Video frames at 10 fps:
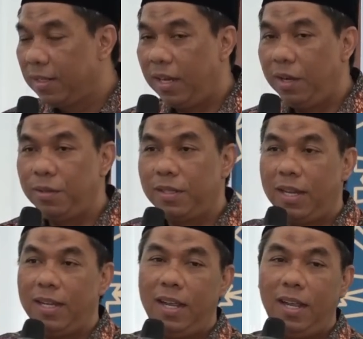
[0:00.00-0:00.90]
Kalau
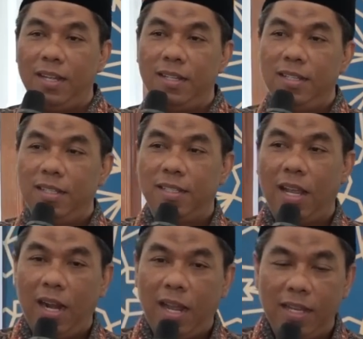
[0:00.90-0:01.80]
saya
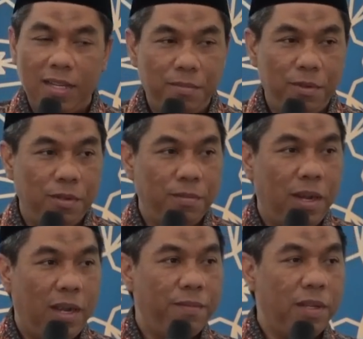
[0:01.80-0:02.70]
salah ya mohon
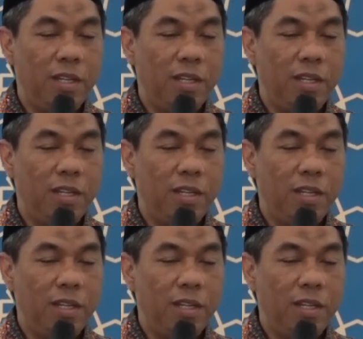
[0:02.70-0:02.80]
maaf.